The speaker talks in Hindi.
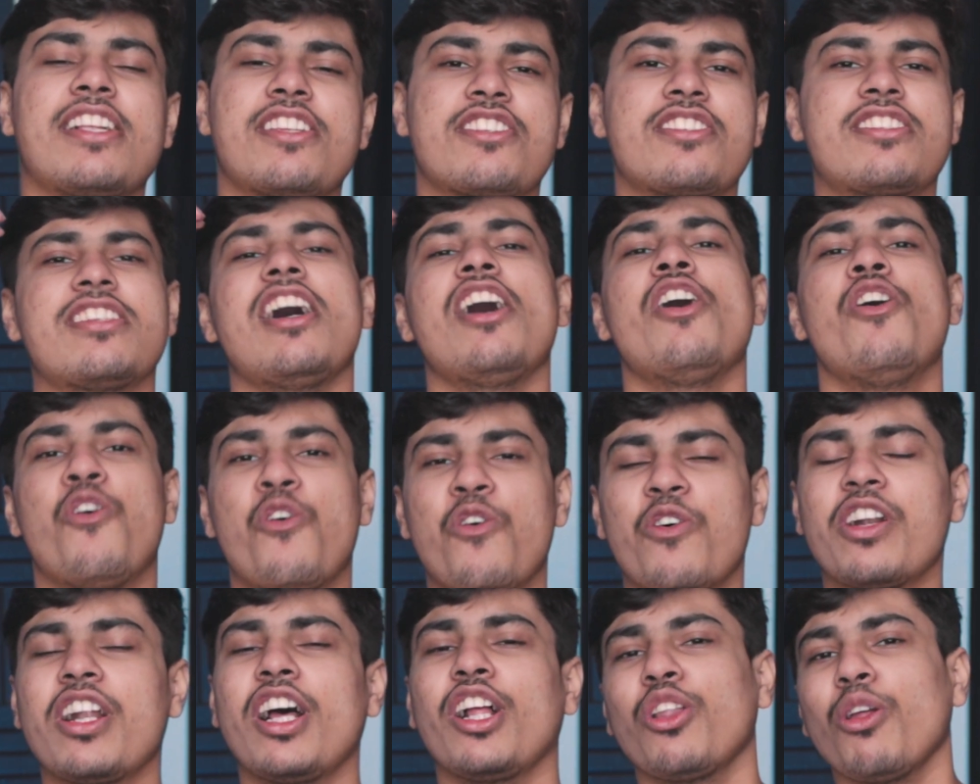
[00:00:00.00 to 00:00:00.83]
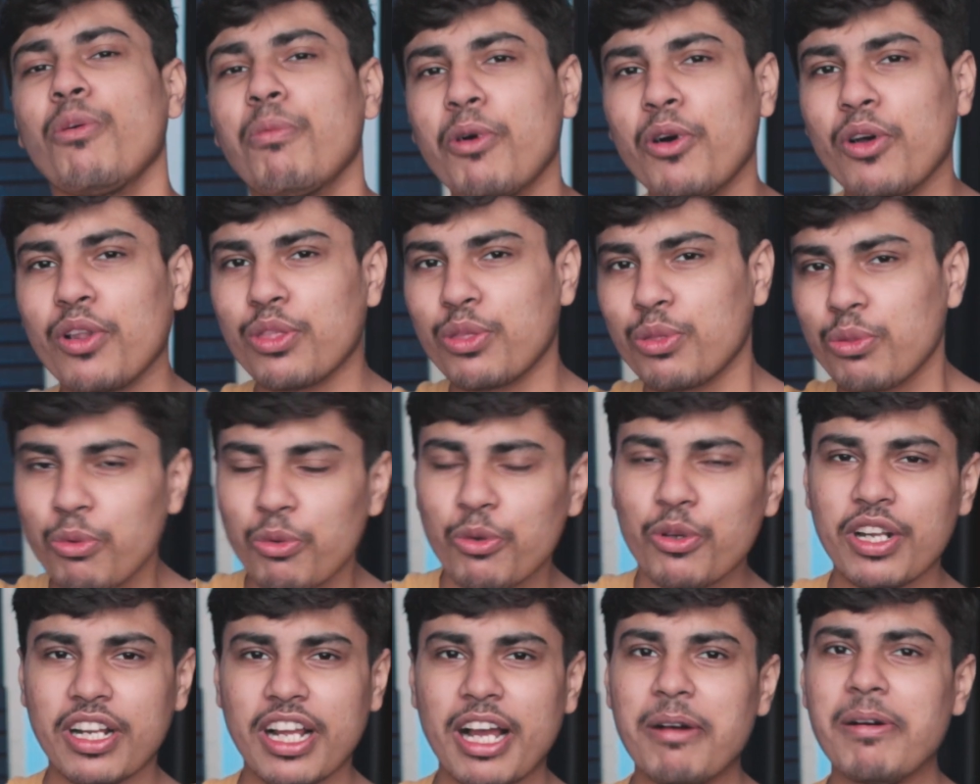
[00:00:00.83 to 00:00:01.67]
अच्छा होना तो बहुत
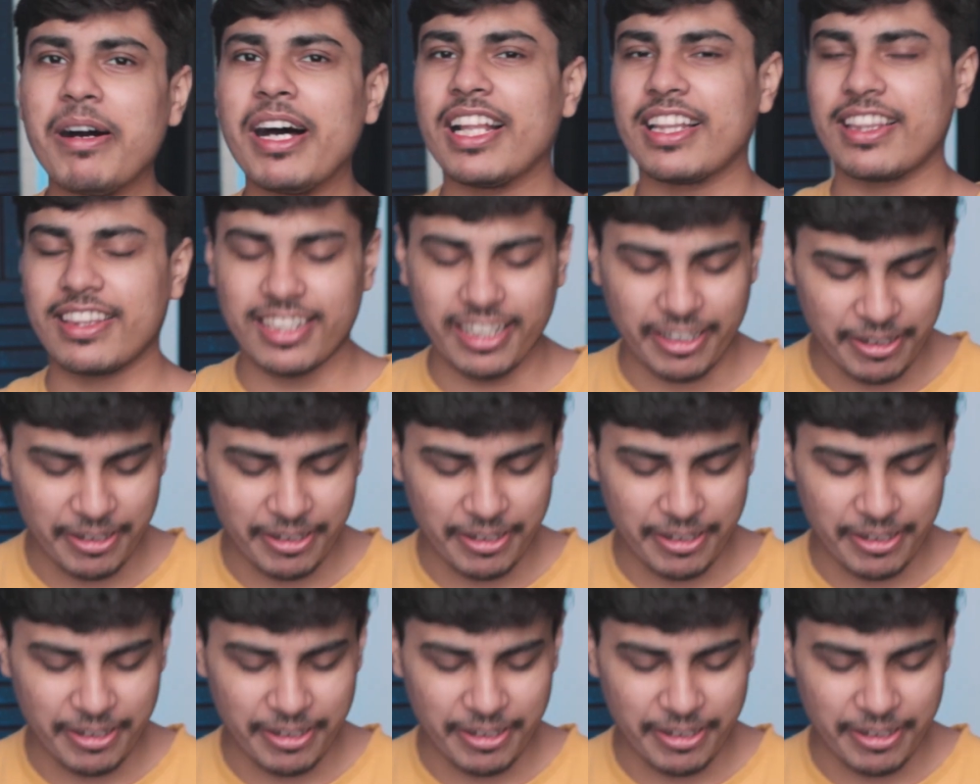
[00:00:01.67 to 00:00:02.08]
दूर का बात